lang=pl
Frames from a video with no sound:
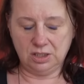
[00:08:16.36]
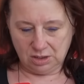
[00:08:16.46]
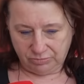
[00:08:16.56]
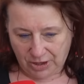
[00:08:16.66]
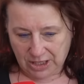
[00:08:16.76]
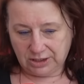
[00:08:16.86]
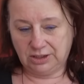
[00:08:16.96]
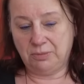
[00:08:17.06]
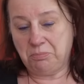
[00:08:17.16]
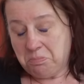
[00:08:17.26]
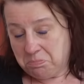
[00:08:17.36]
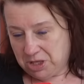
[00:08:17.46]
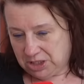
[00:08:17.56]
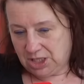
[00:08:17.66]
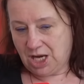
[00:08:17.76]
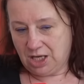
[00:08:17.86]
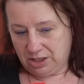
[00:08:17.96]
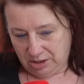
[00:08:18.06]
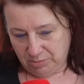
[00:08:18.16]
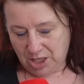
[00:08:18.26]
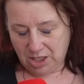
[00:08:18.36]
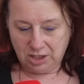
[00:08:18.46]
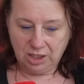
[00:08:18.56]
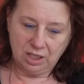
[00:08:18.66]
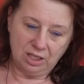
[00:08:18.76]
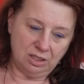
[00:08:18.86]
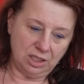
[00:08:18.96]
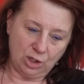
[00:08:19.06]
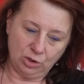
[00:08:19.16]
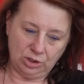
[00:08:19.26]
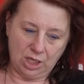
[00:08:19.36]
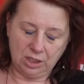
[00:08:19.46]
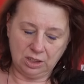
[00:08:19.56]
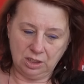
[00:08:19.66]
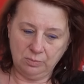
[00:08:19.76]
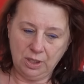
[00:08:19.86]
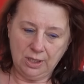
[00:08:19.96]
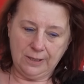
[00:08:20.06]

jest faktem medialnym, a nie jako takim.